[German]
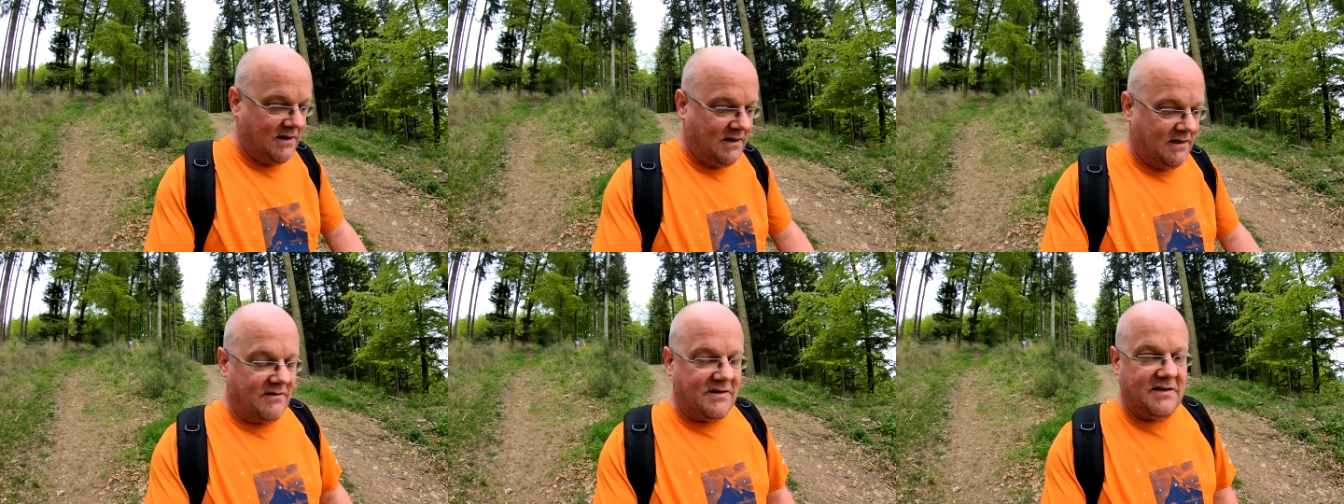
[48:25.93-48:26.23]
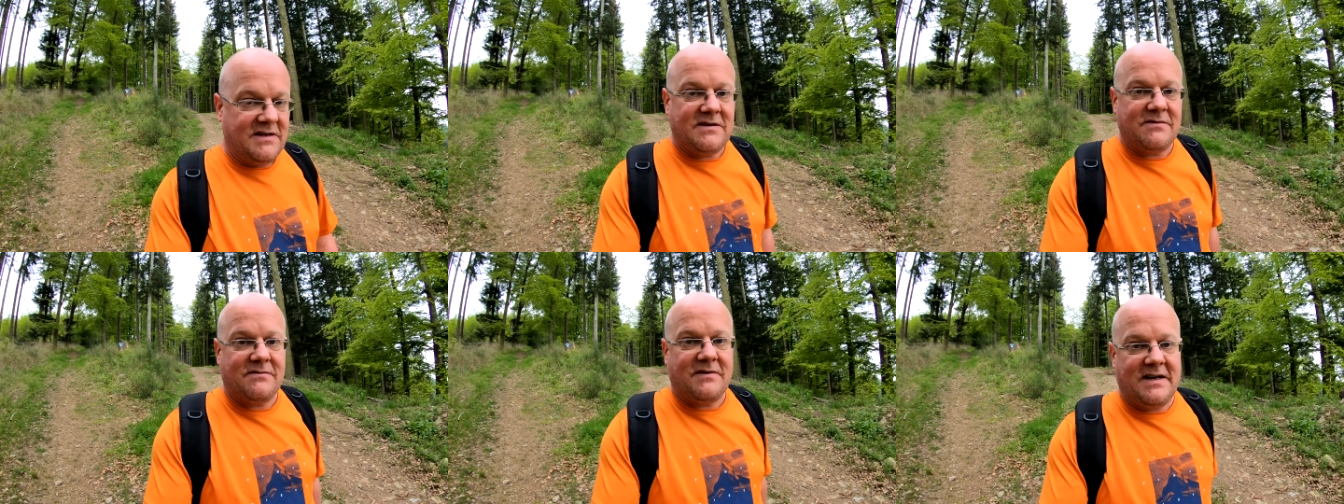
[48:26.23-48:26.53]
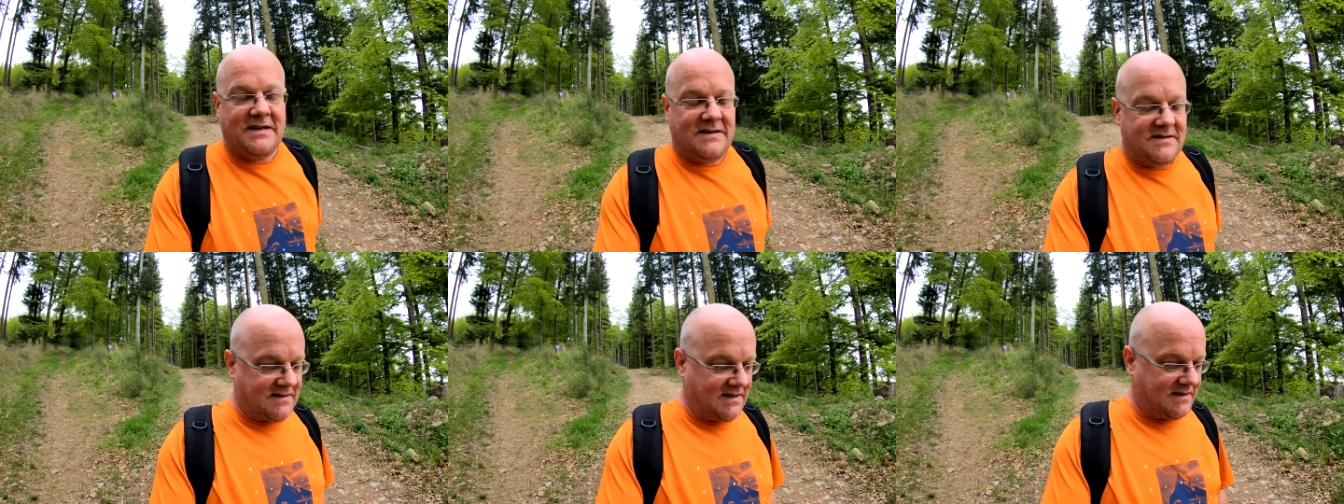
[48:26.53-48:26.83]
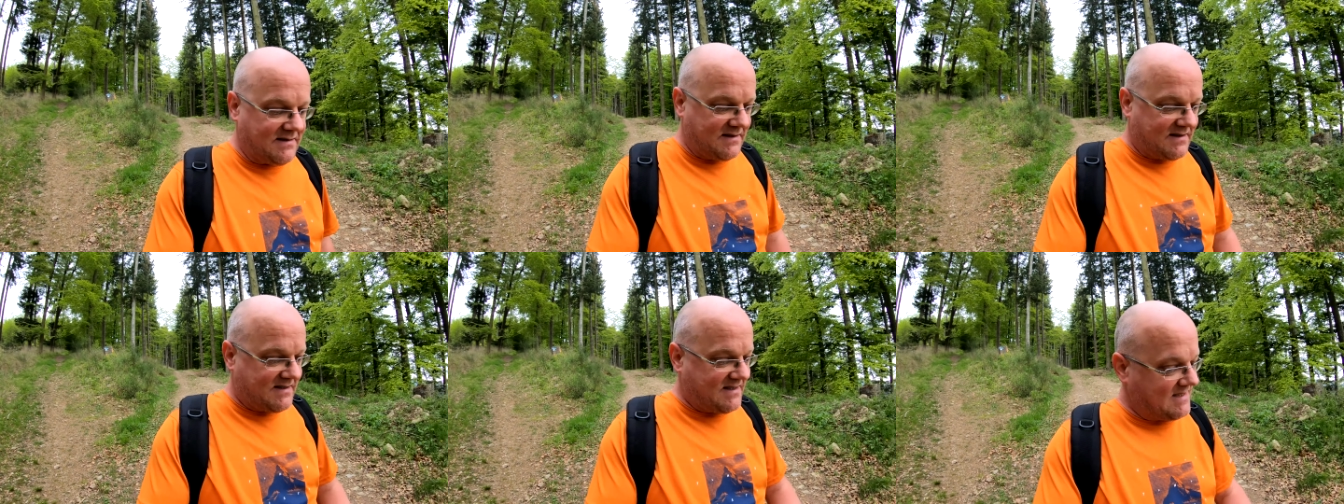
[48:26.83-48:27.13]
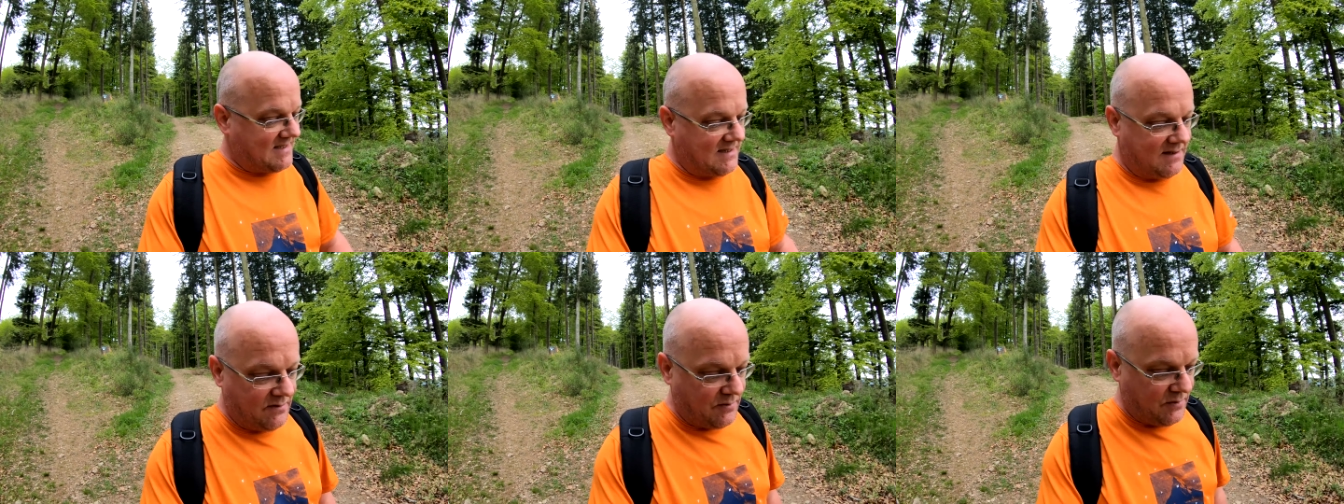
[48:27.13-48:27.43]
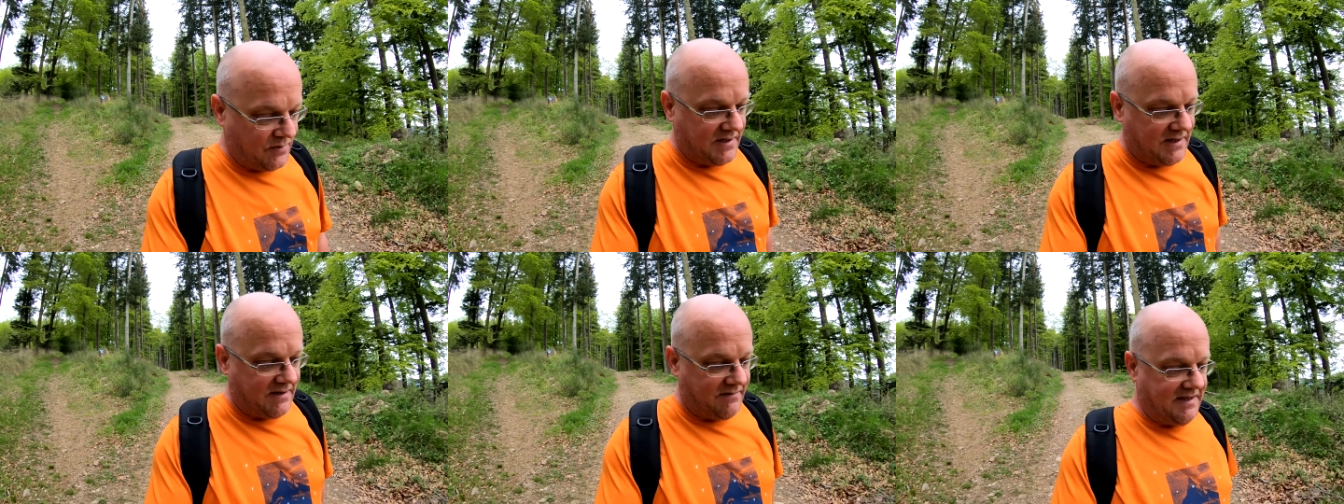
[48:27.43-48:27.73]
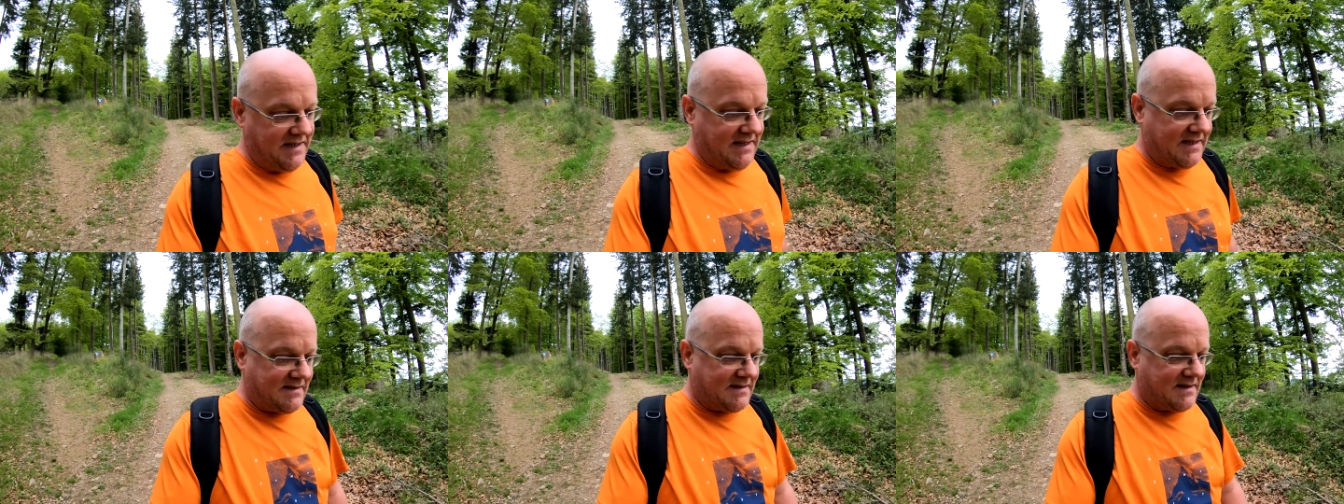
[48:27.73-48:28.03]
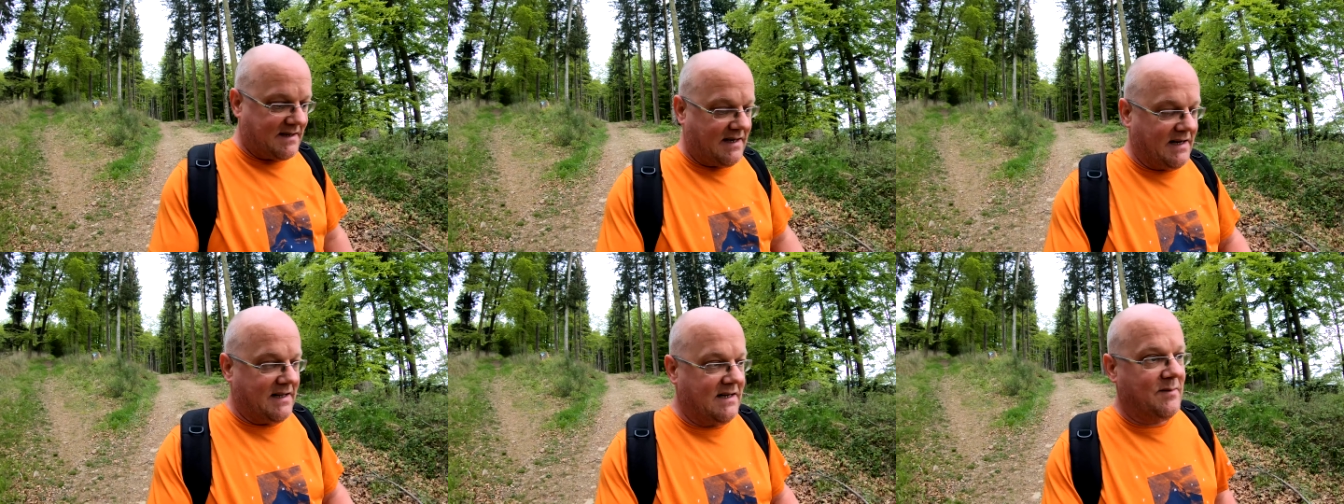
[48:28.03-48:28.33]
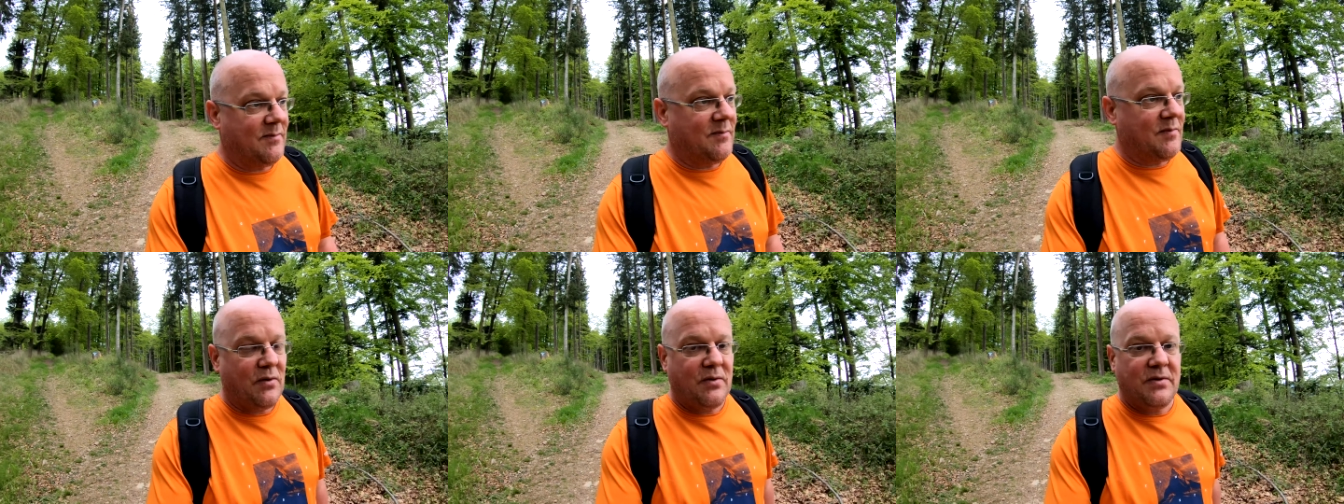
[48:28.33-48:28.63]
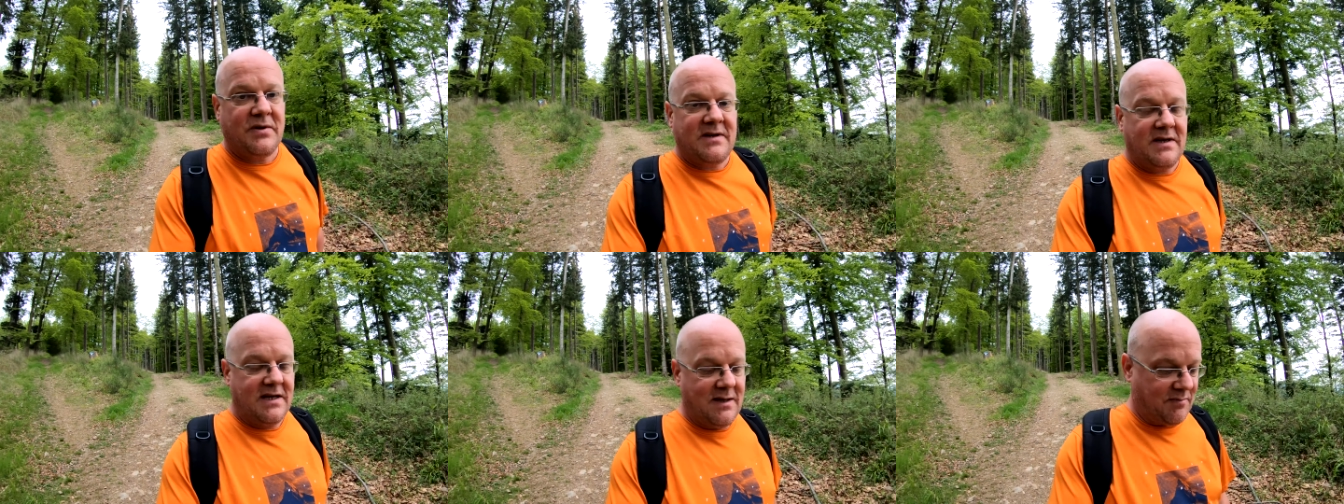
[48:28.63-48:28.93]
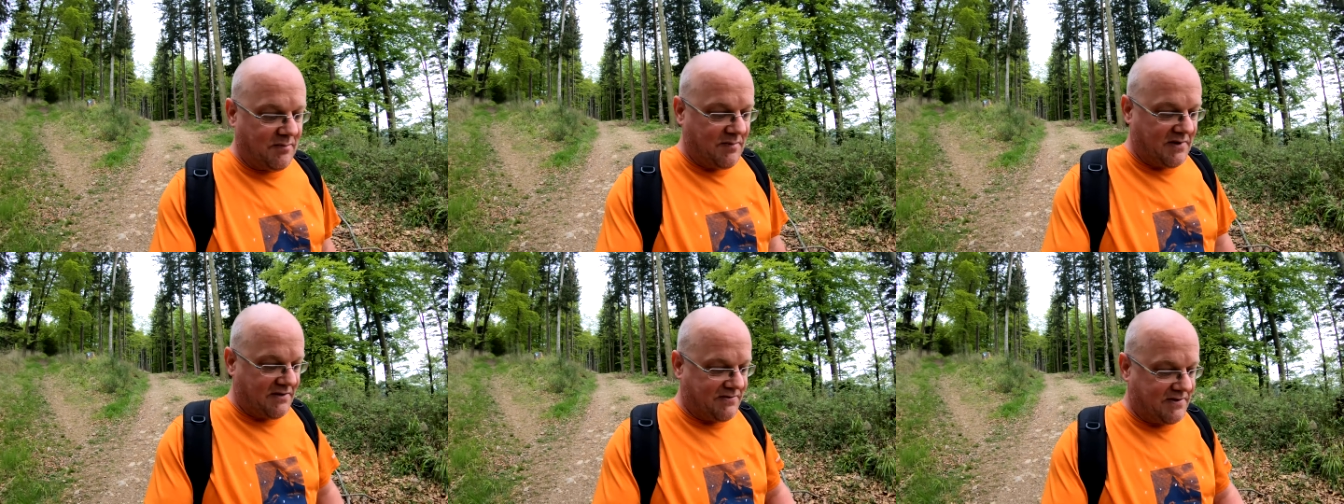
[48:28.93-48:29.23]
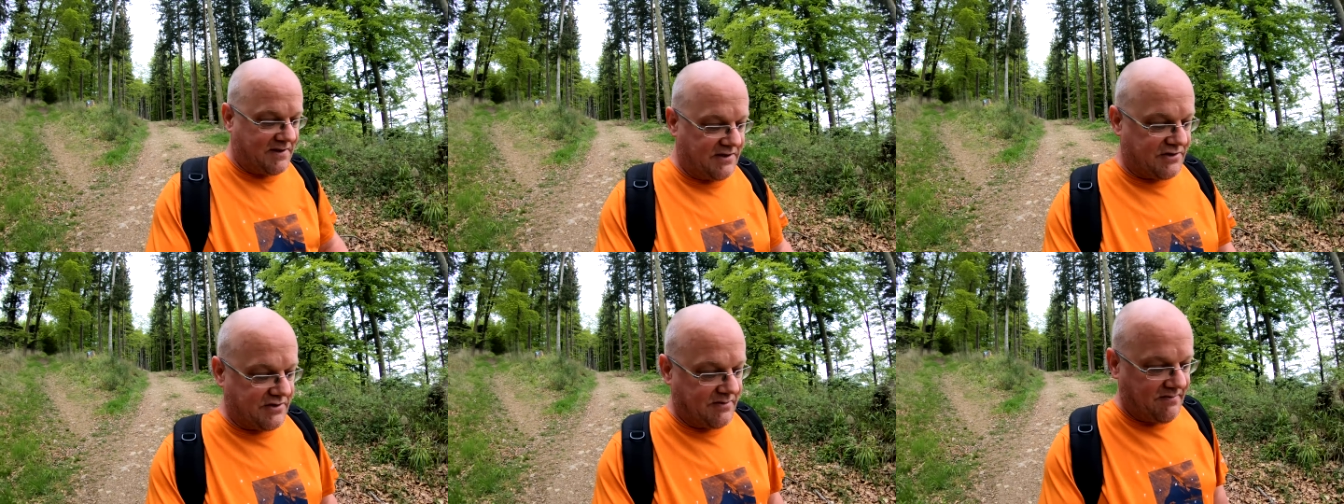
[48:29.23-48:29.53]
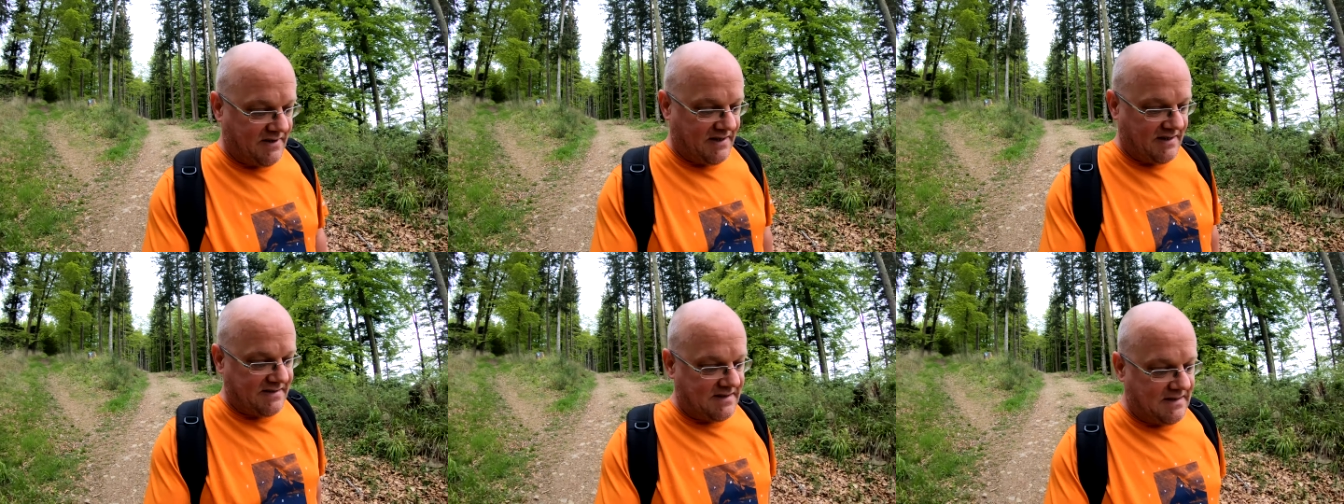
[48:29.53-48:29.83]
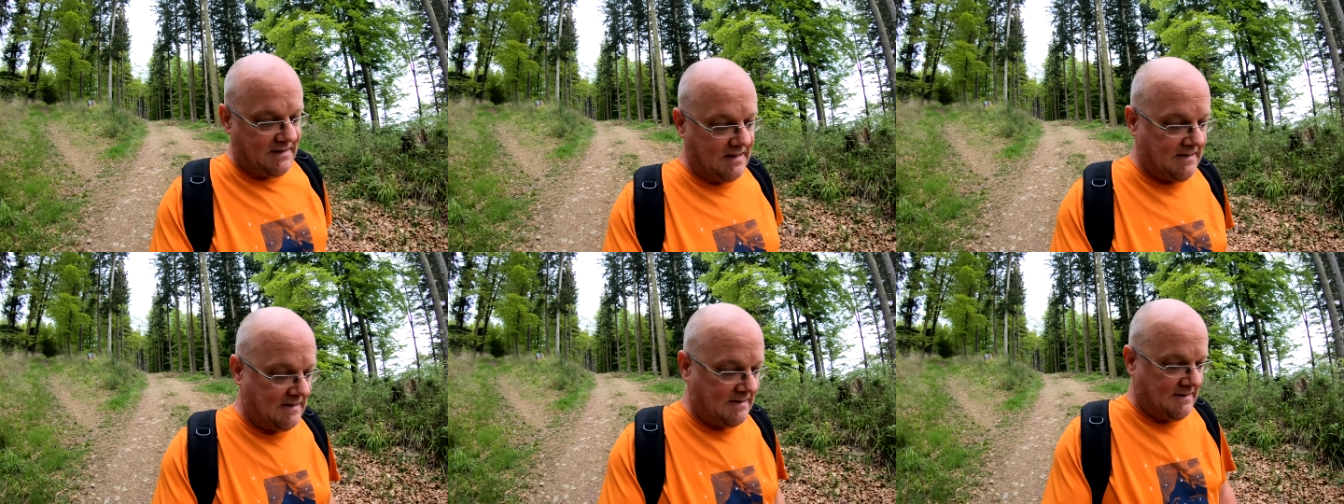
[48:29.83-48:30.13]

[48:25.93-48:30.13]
Wenn ich weiß, dass es unterwegs keinen Brunnen gibt mit frischem Wasser,